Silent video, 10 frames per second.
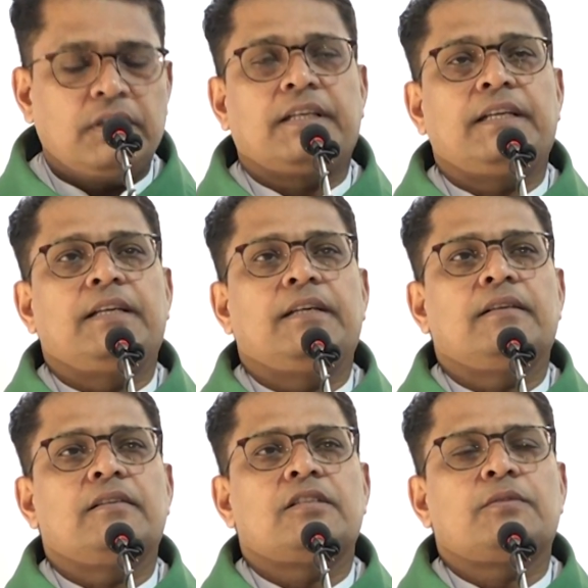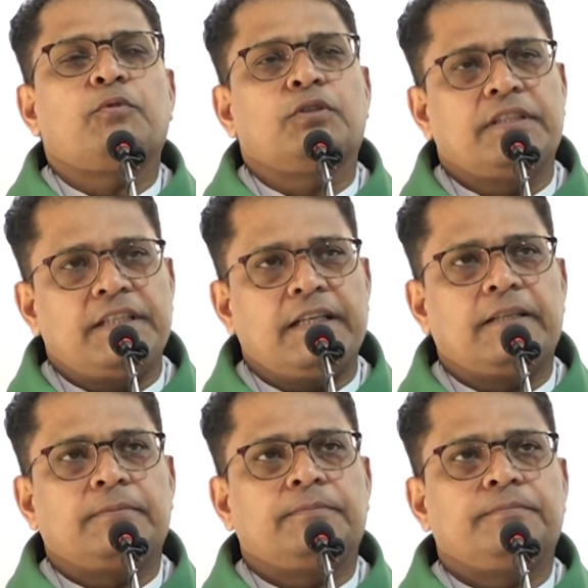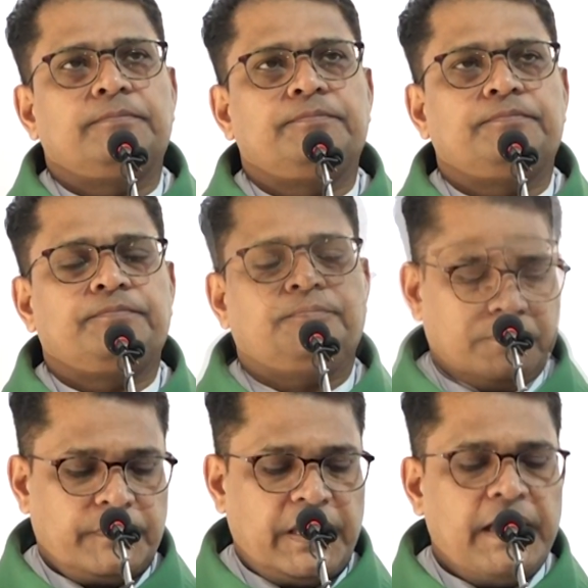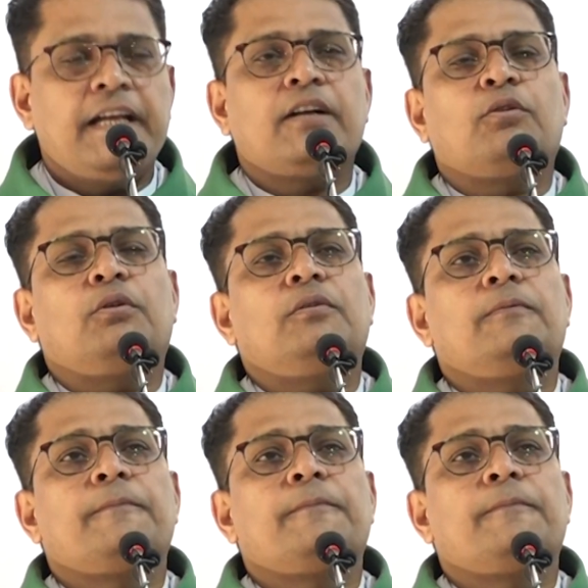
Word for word: उनके सुपुर्द किया एक को